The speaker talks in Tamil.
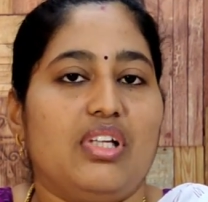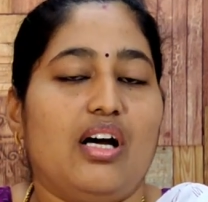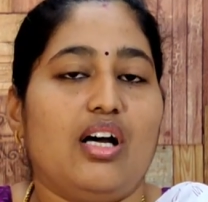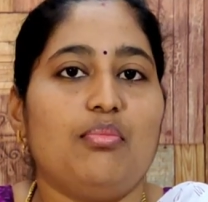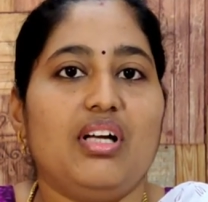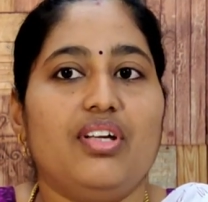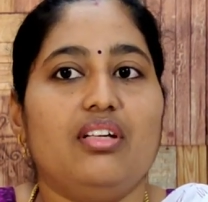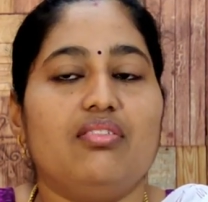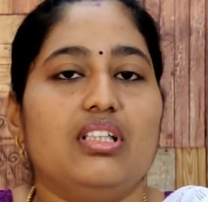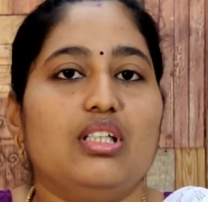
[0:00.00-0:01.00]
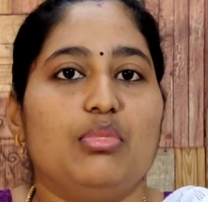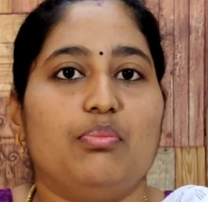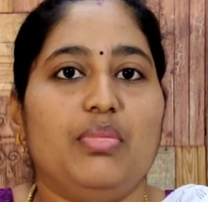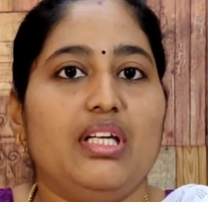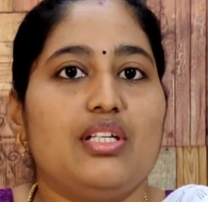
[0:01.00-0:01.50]
நார்மலாகவே வந்து நம்ம
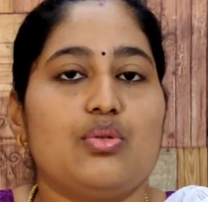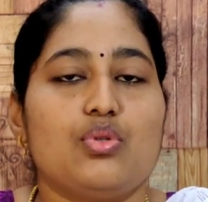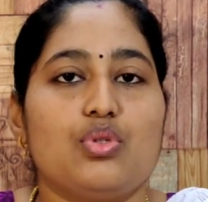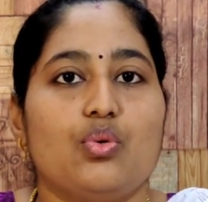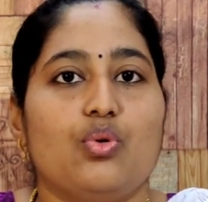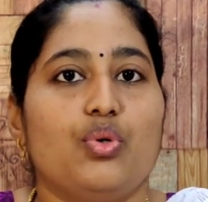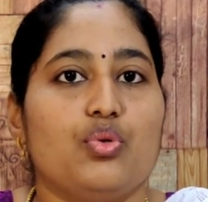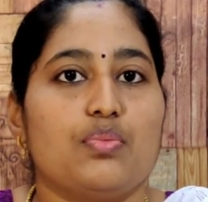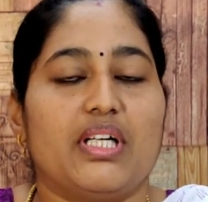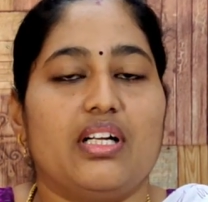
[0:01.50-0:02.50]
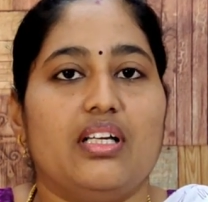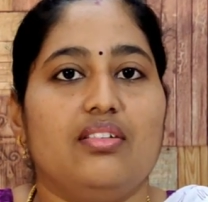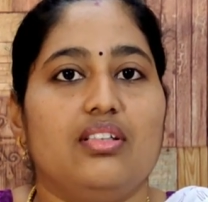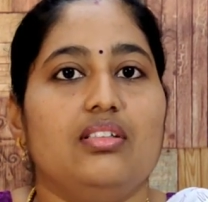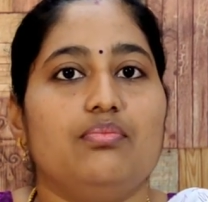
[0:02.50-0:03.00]
பீட்ஸும் ஸ்டோனும் யூஸ் பண்ணாலே
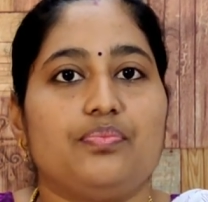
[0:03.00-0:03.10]
வந்து